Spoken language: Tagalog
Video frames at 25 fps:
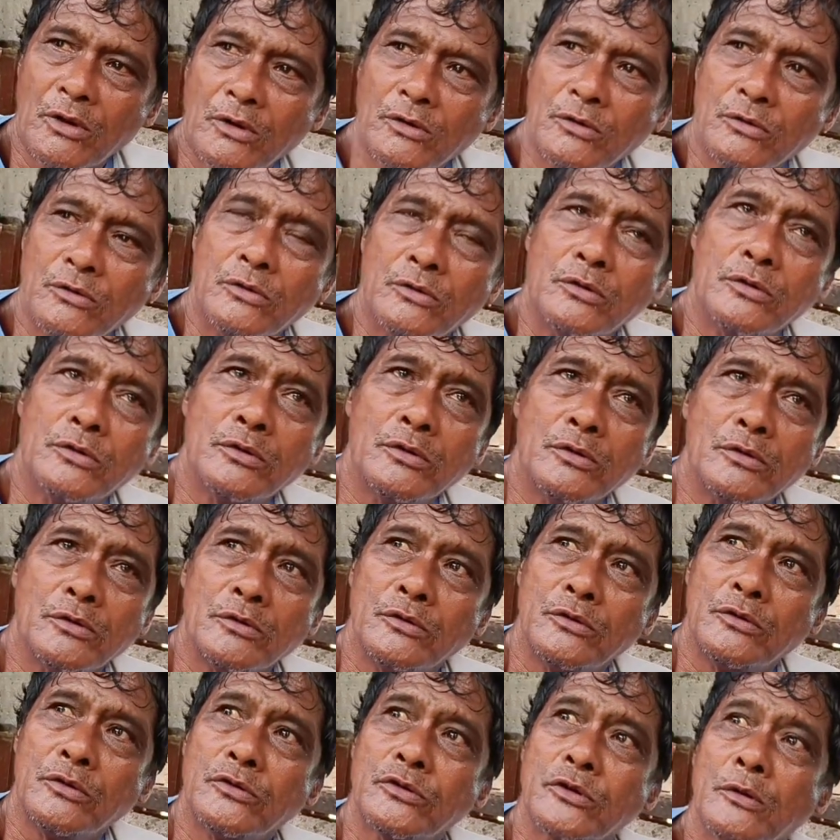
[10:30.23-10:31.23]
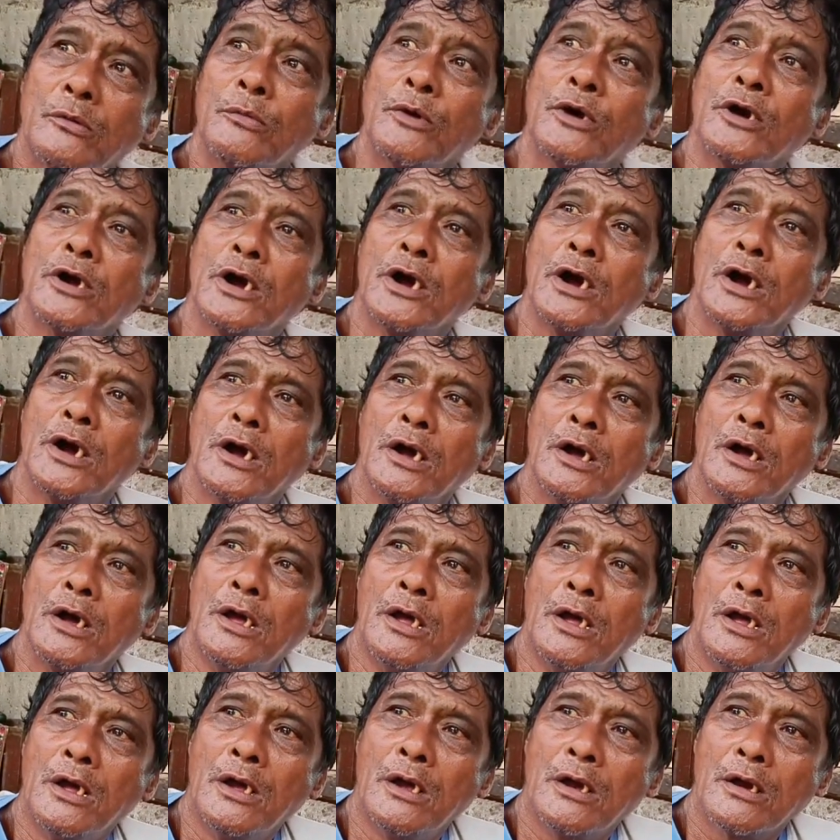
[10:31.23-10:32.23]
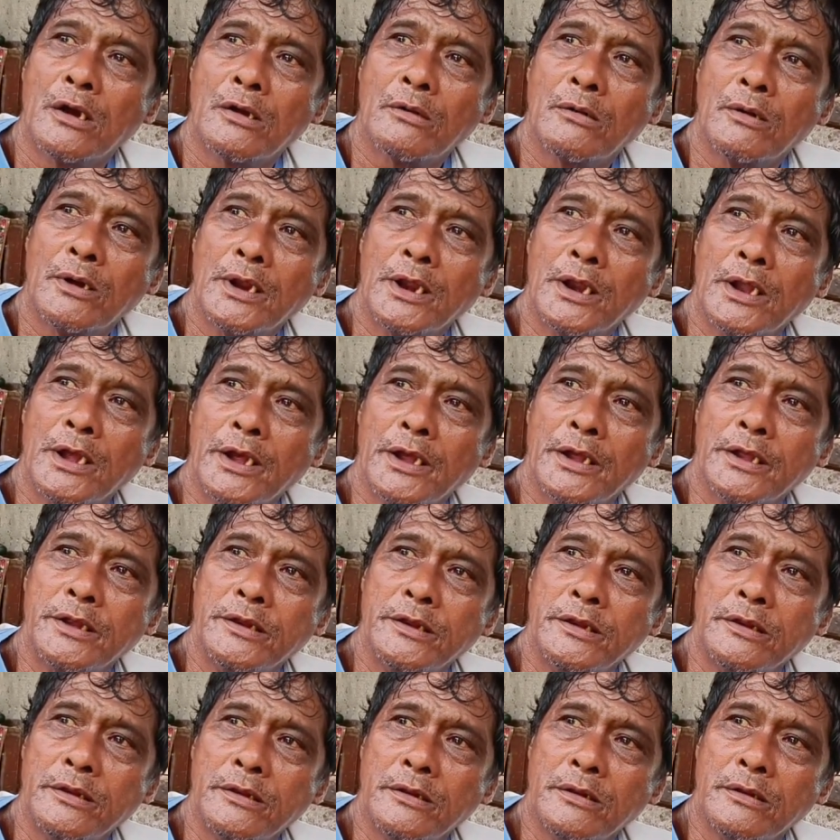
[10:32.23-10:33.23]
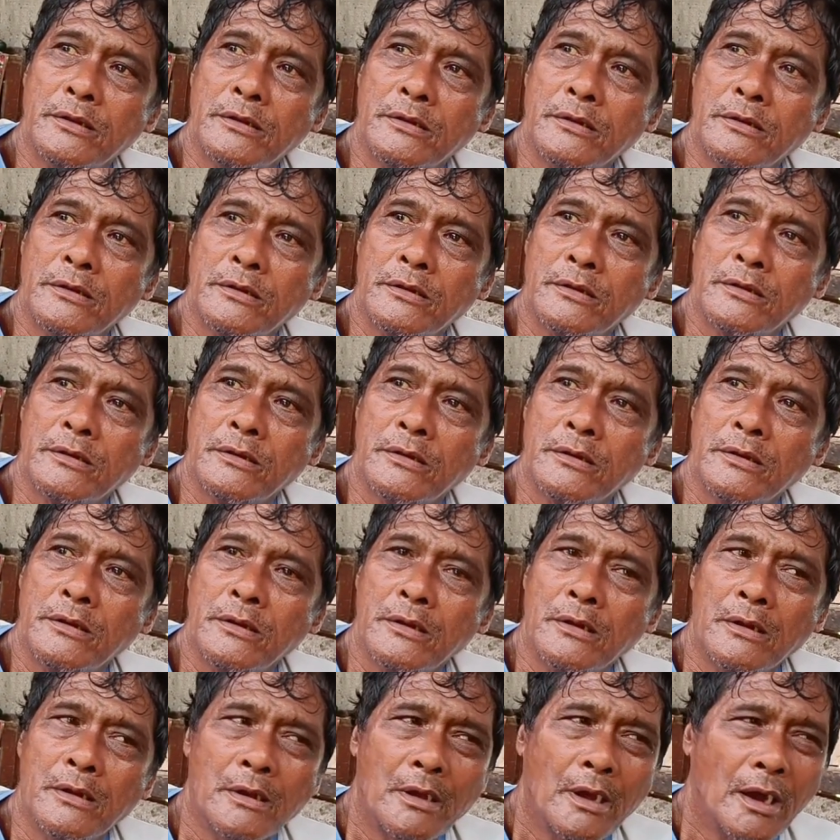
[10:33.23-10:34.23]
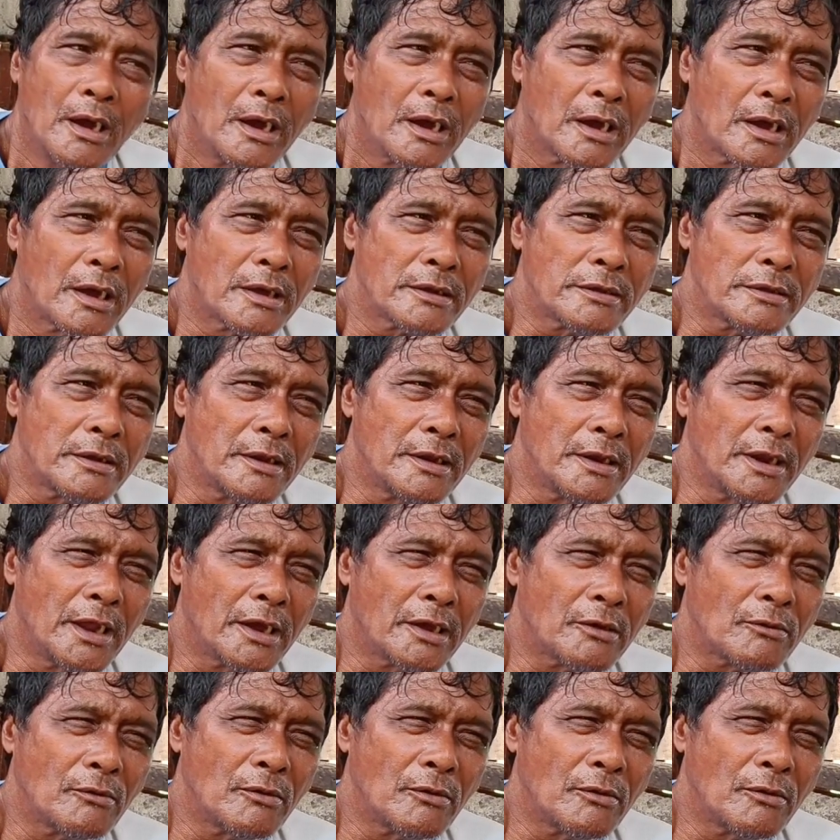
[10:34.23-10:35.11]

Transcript: ako dun sa mga panay hanggang sana